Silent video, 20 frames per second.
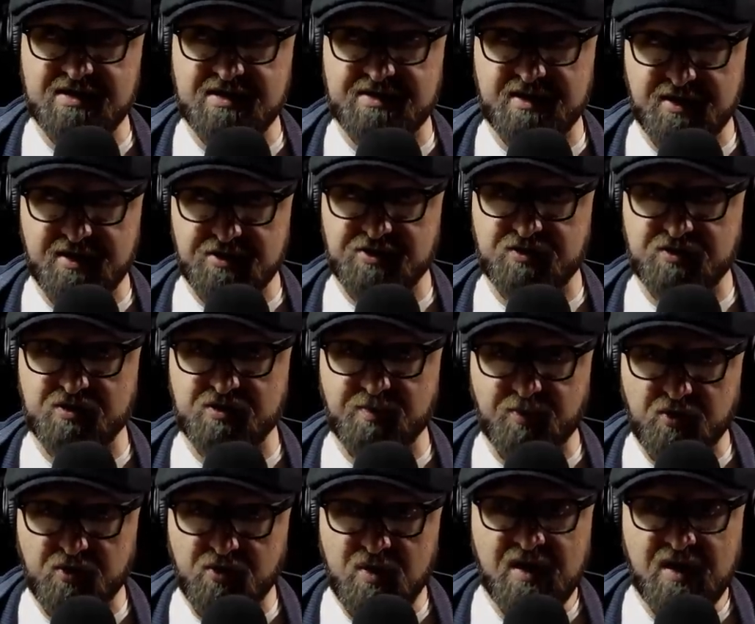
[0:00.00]
разделить
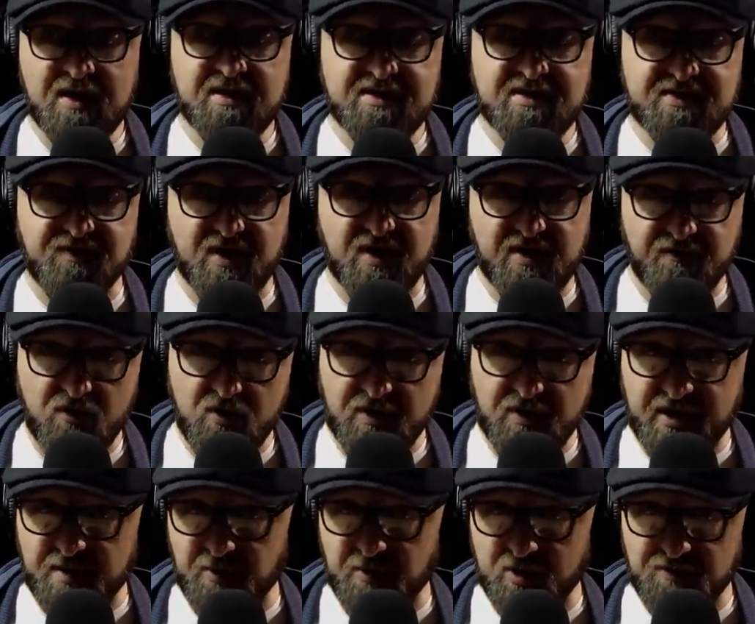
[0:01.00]
судьбу своего
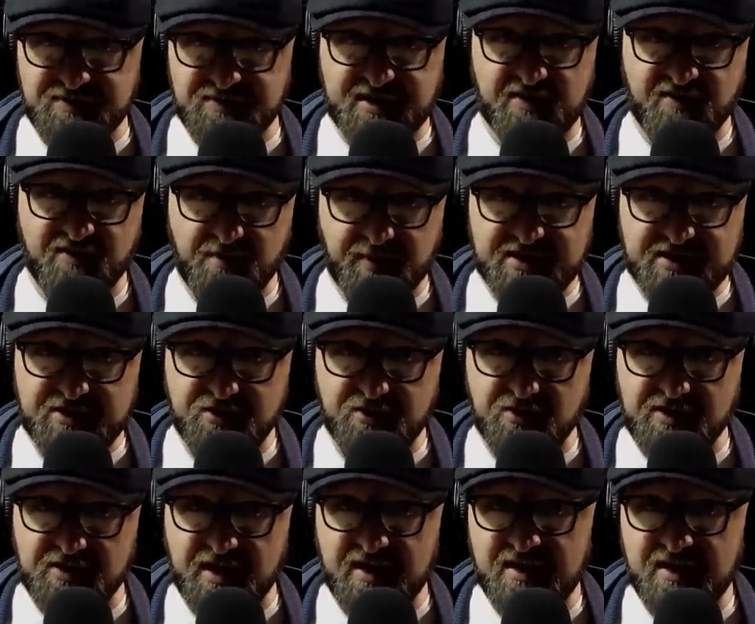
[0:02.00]
кремлевского
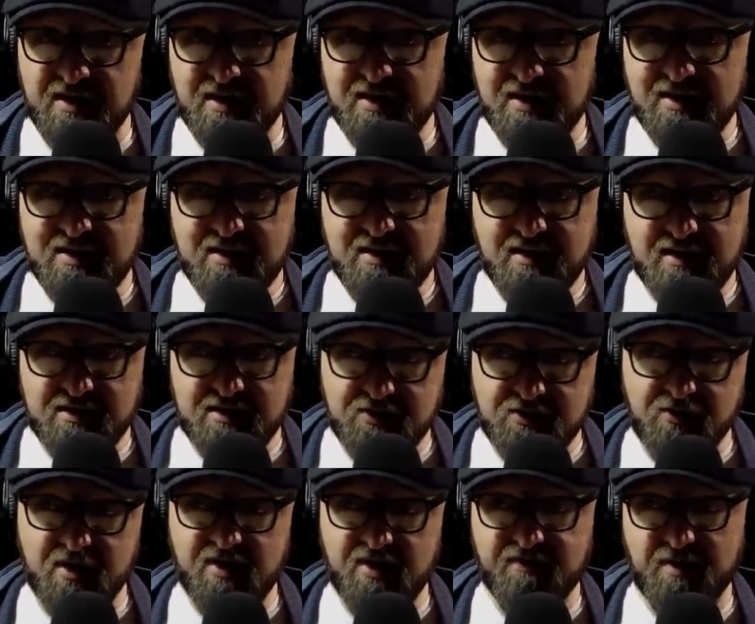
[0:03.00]
патрона,
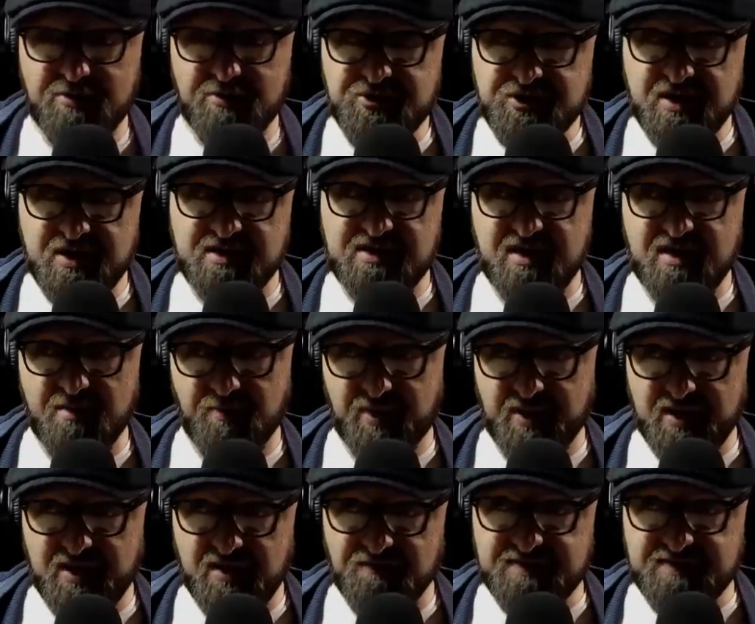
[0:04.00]
который вообще-то
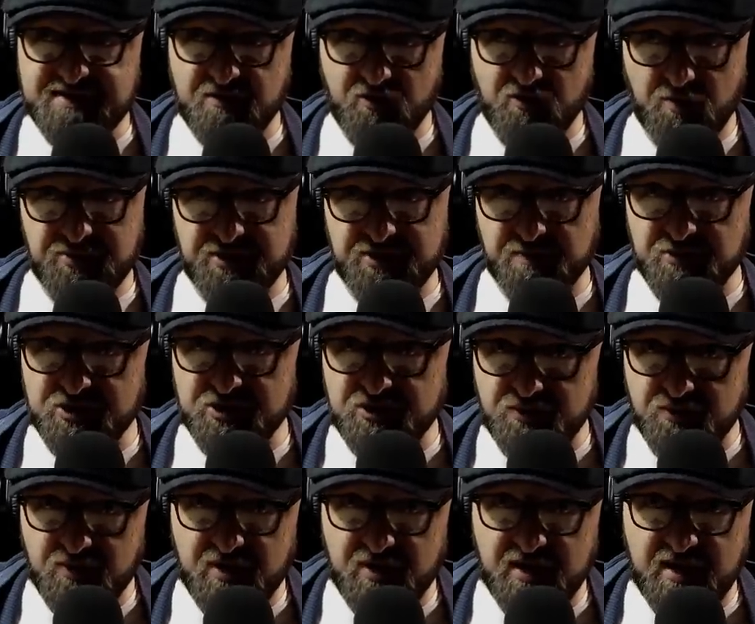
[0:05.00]
при всеобщем
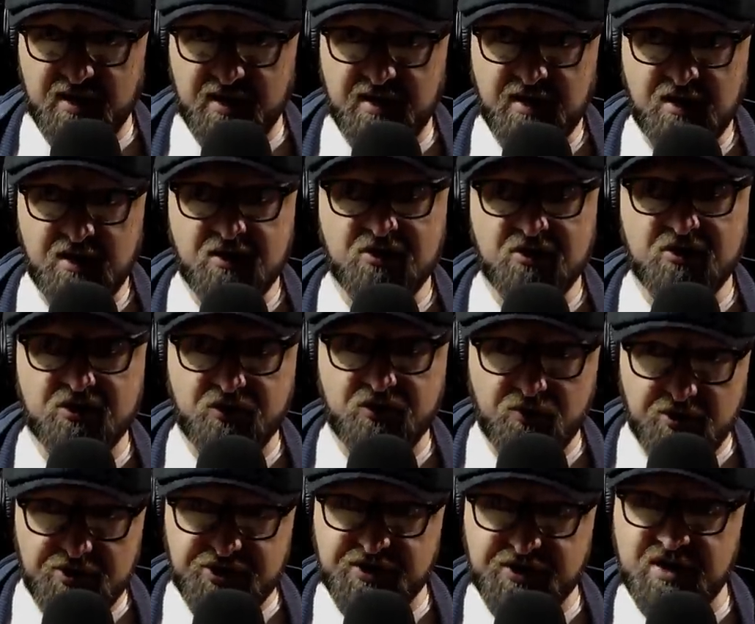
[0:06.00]
шухере
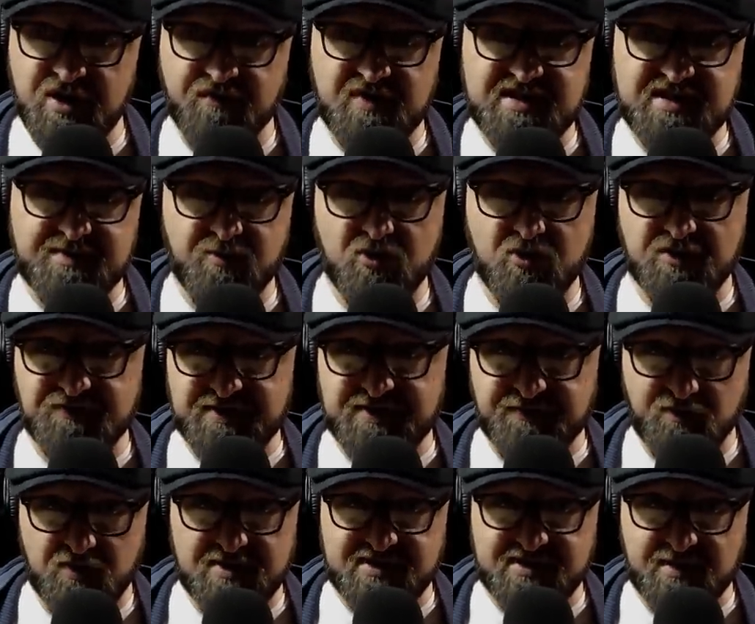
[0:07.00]
точно не возьмет в
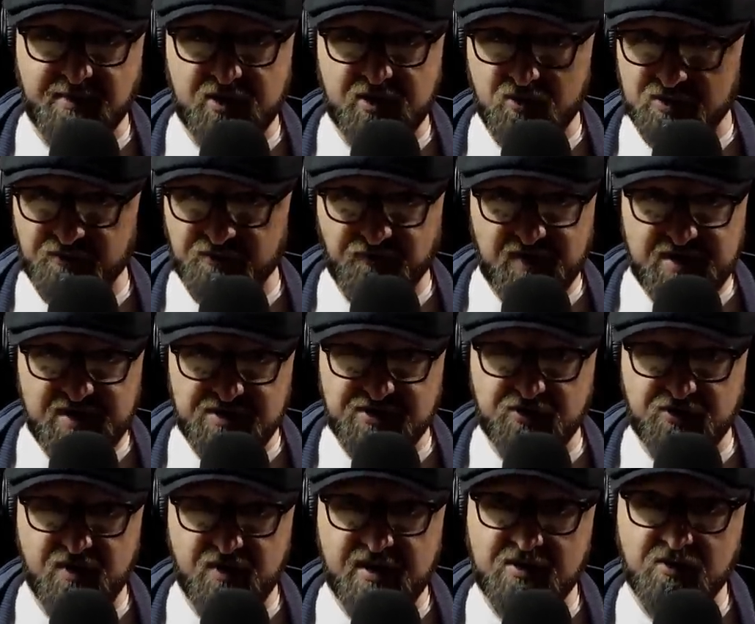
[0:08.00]
свой самолет в
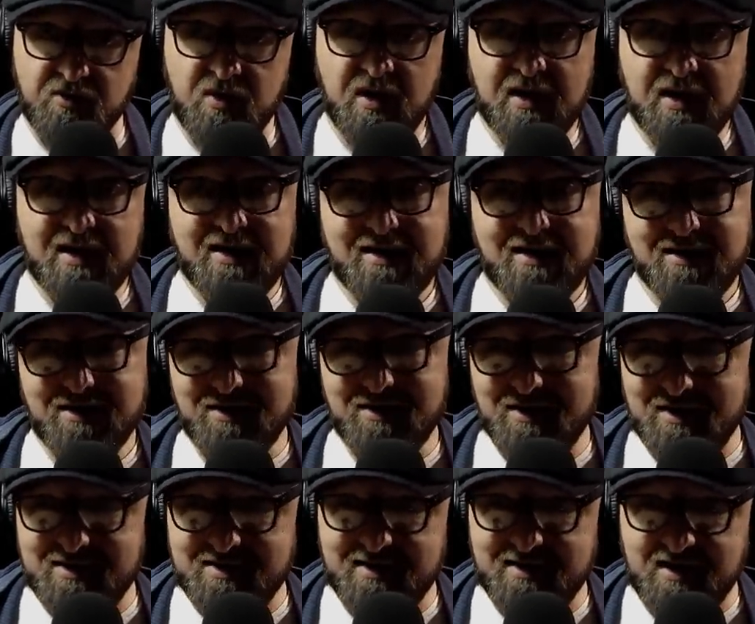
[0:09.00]
Венесуэлу
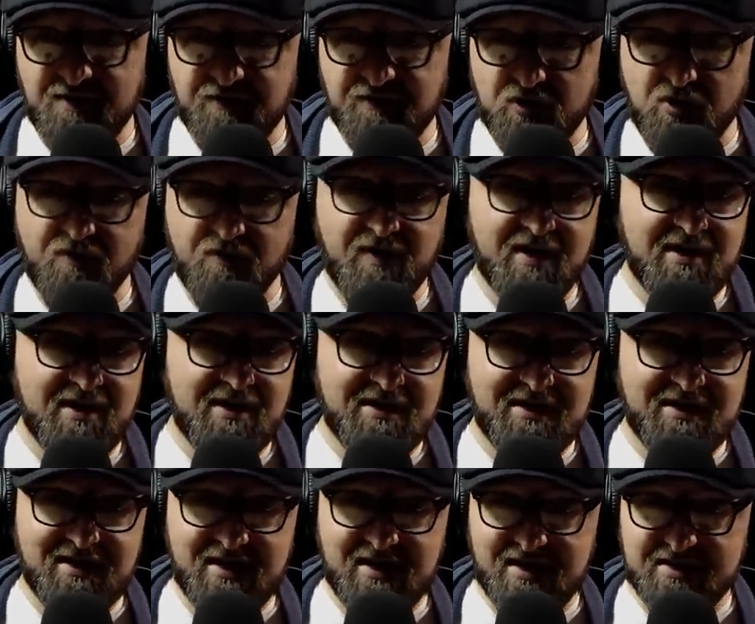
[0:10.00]
ни Соловьева,
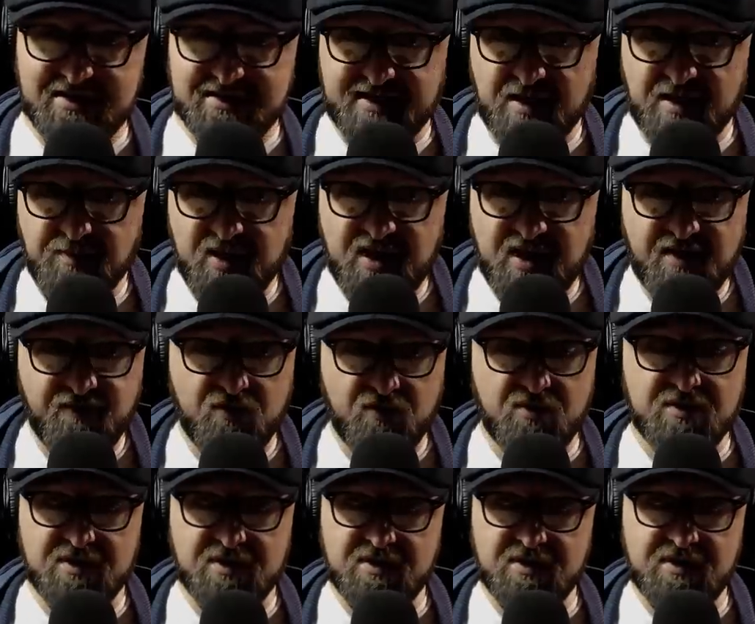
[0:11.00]
ни
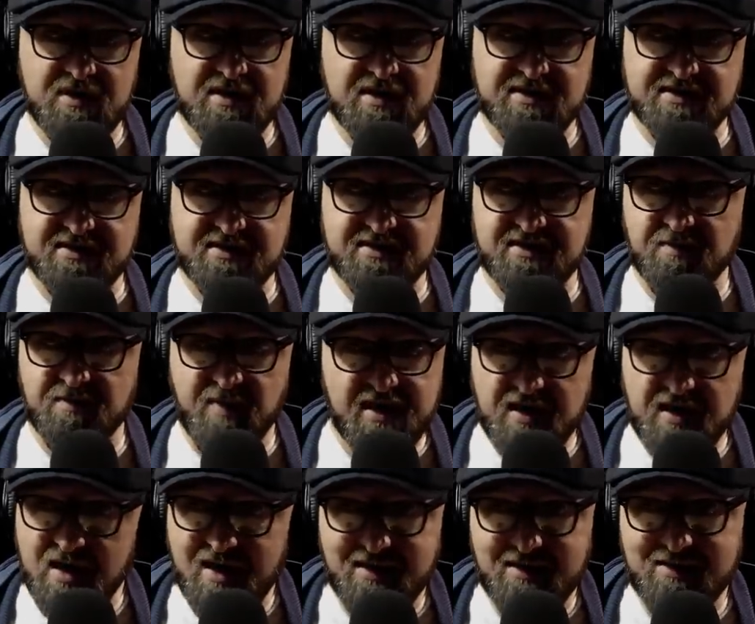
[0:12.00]
Скобееву, ни
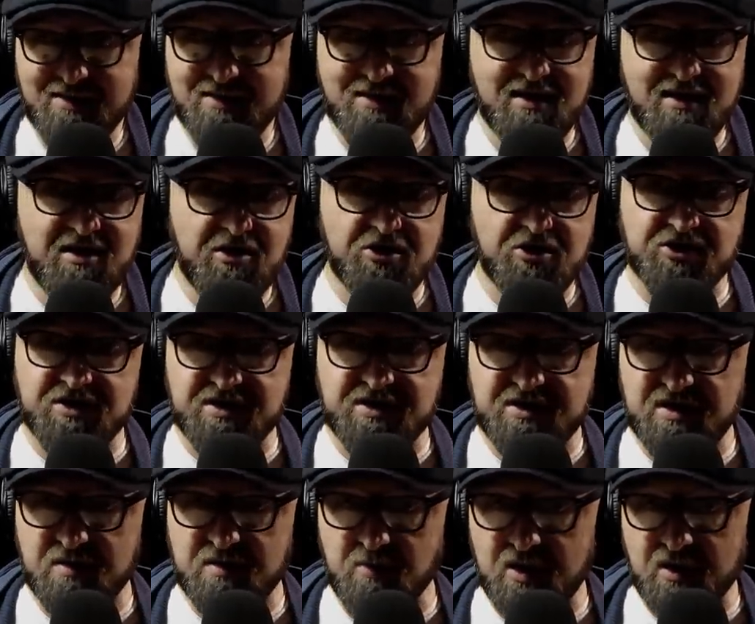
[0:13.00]
Симонян, ни иже
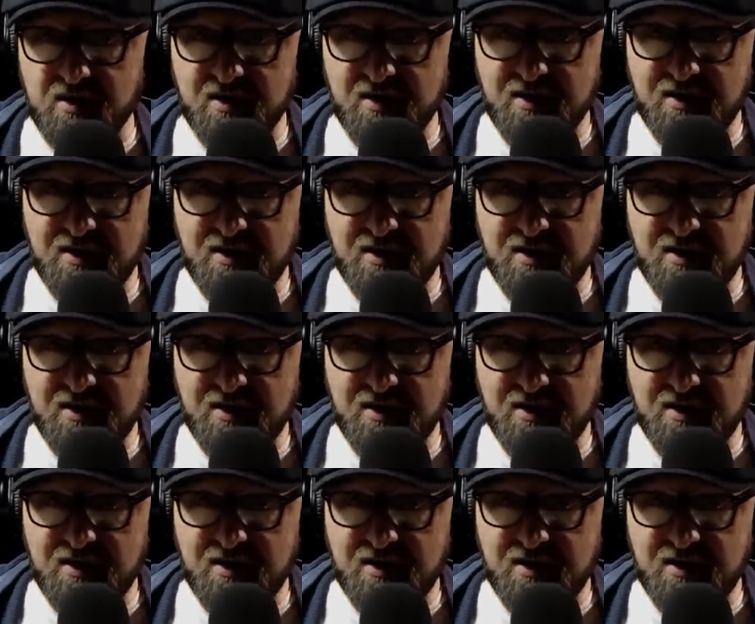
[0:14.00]
с ними.